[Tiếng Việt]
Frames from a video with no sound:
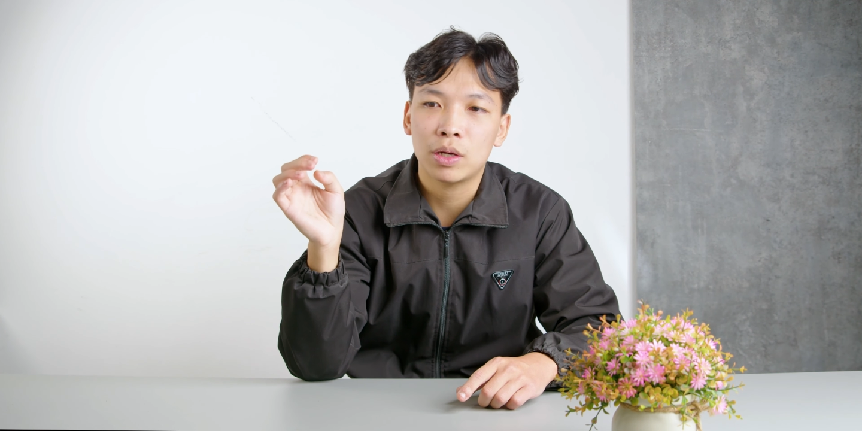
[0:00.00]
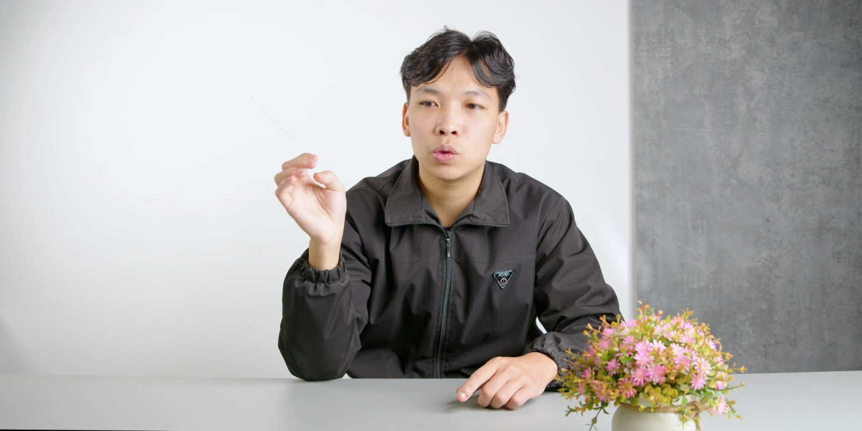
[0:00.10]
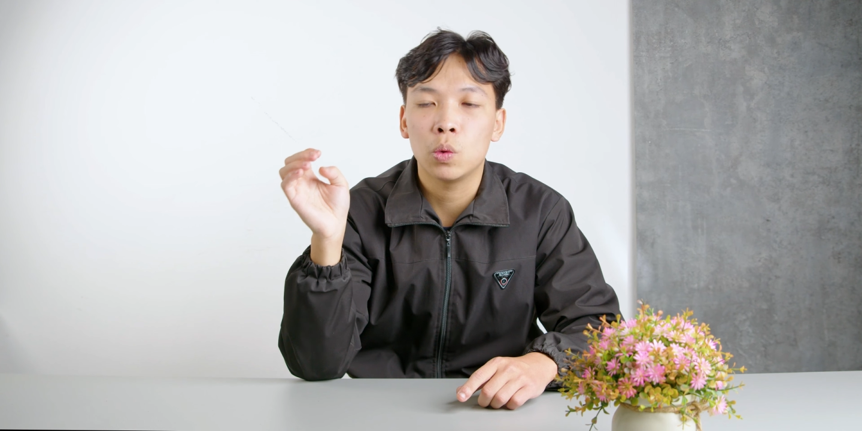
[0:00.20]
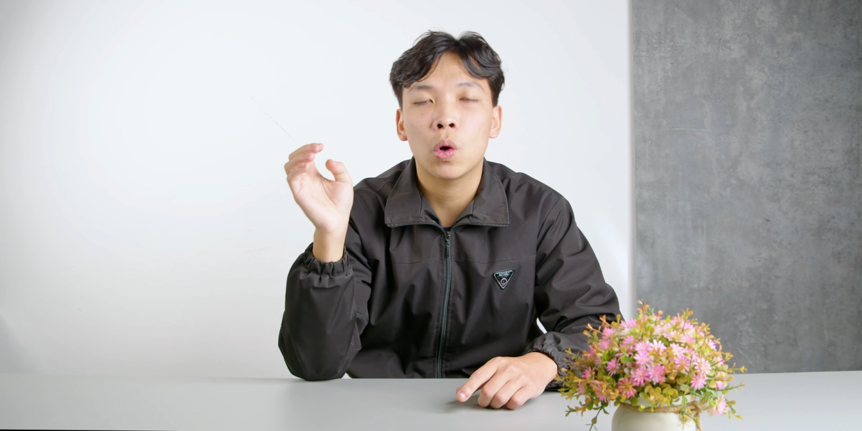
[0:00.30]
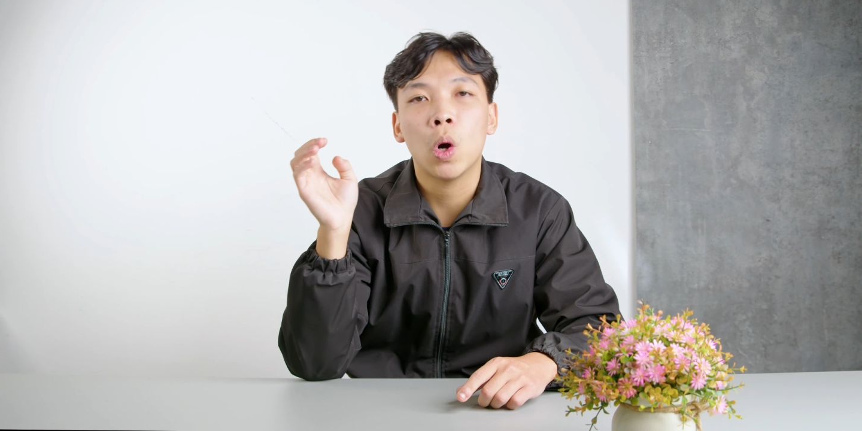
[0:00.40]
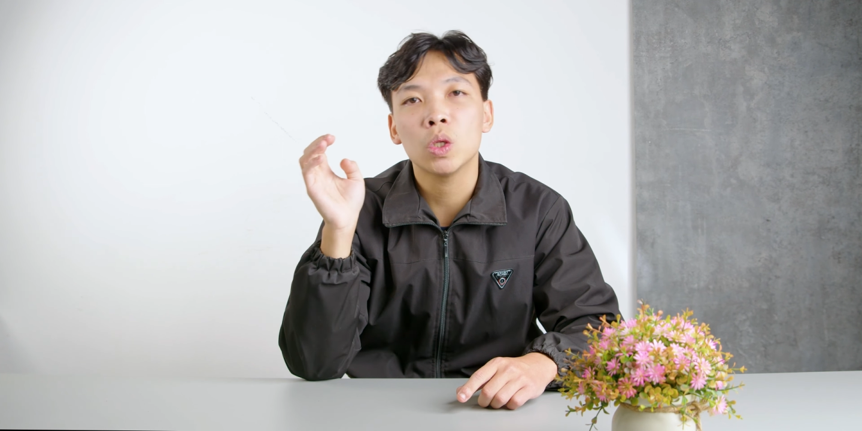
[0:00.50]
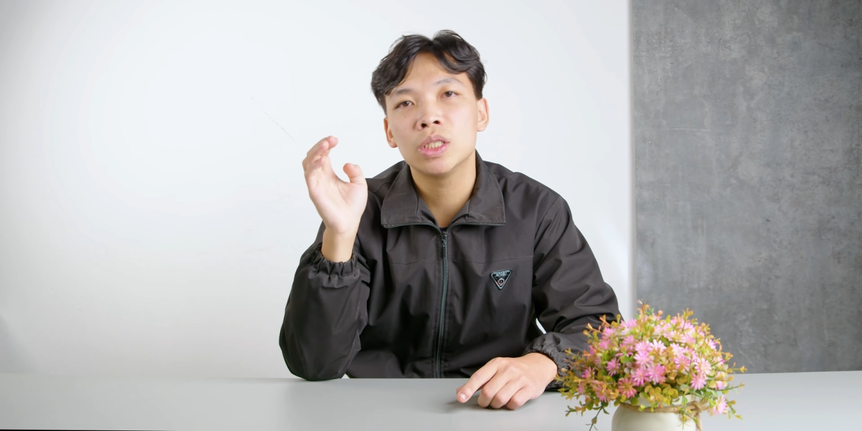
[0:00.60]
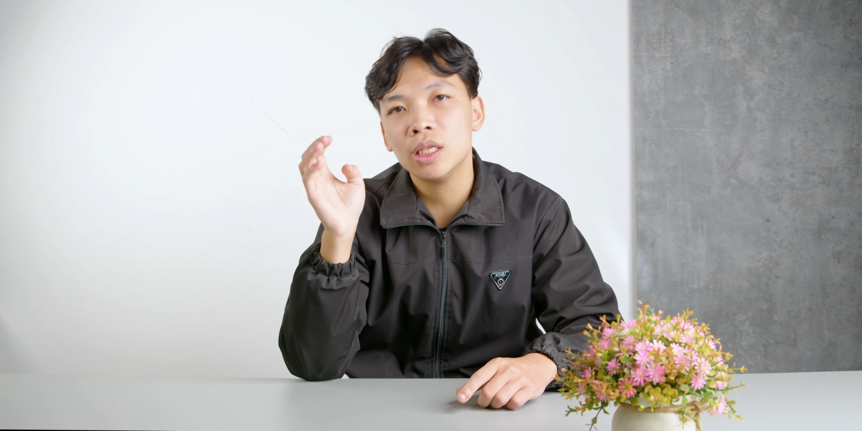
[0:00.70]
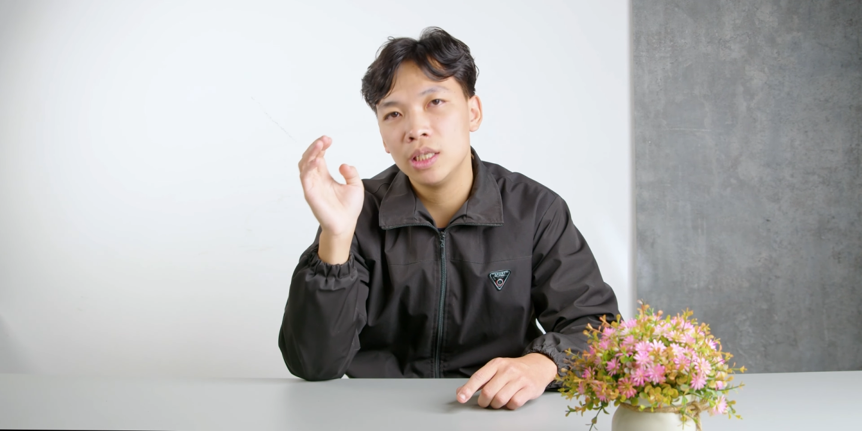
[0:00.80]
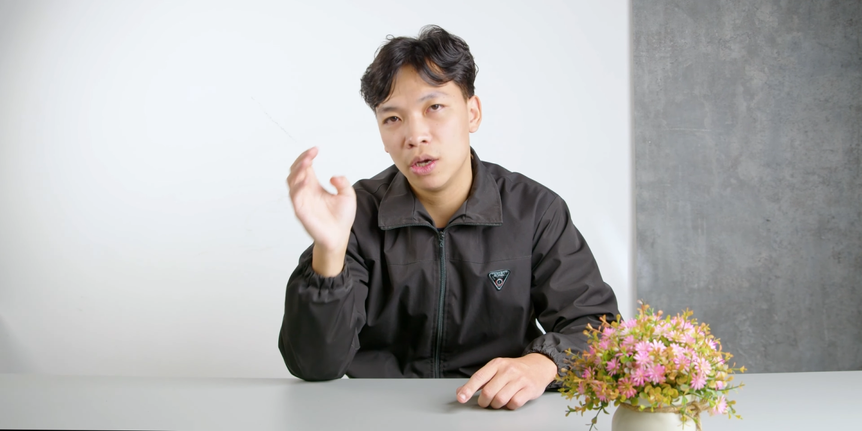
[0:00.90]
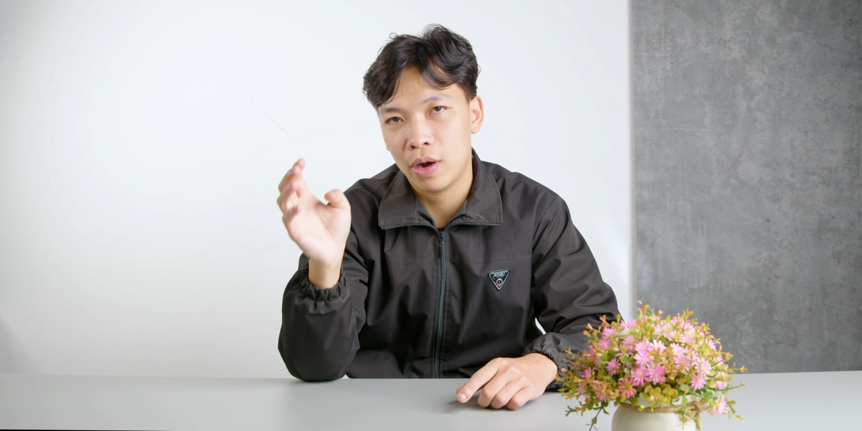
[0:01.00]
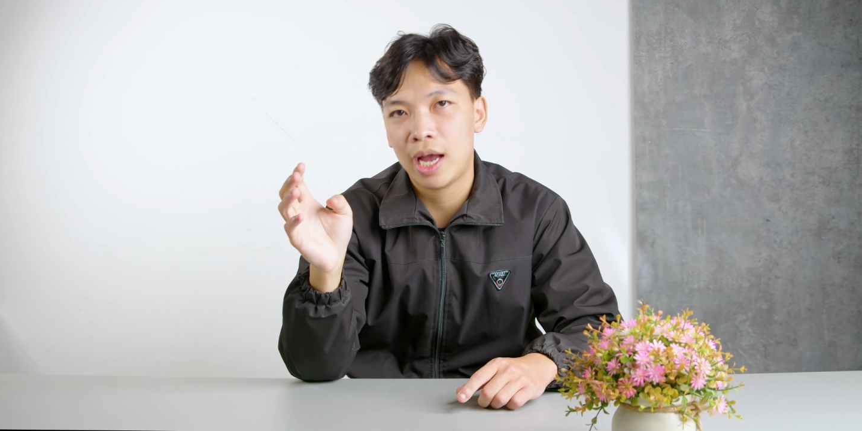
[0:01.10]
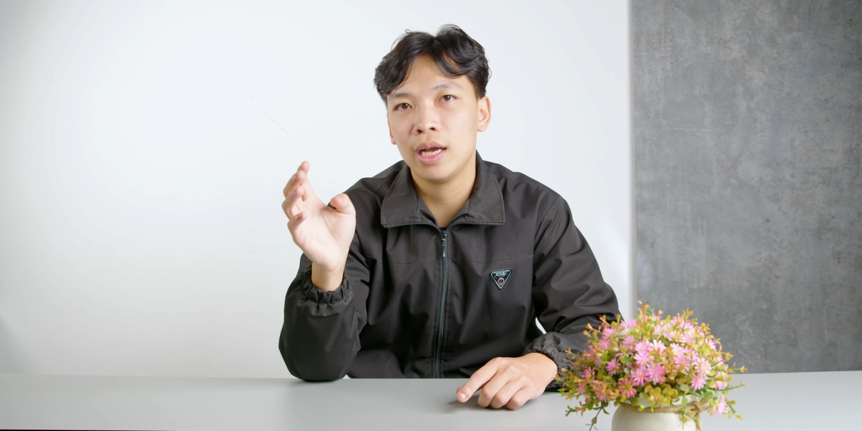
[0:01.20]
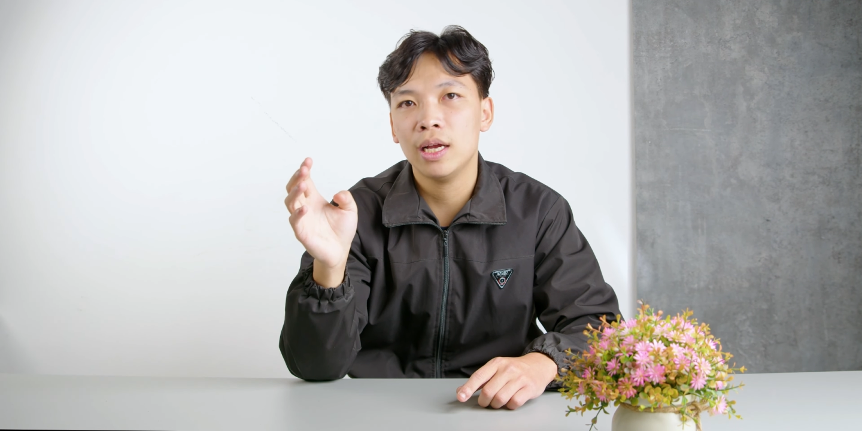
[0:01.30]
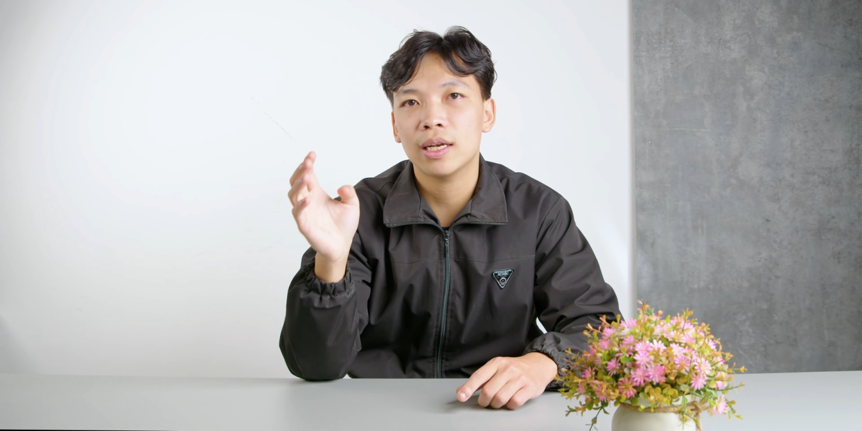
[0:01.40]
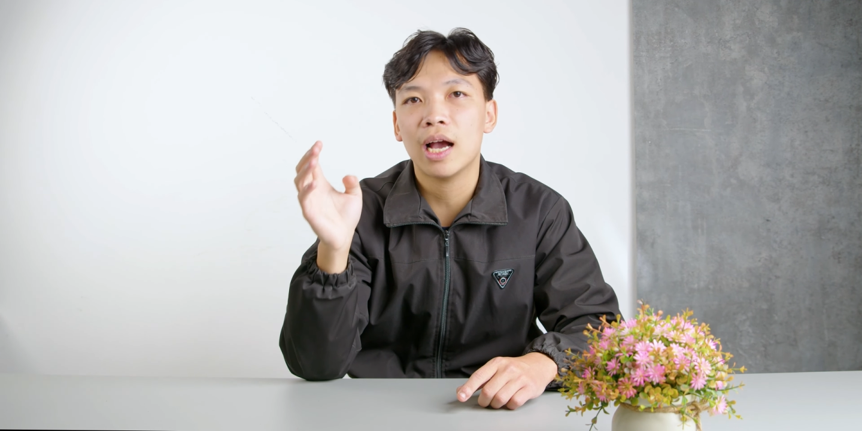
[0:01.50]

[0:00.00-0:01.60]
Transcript: mặc dù có rất nhiều hãng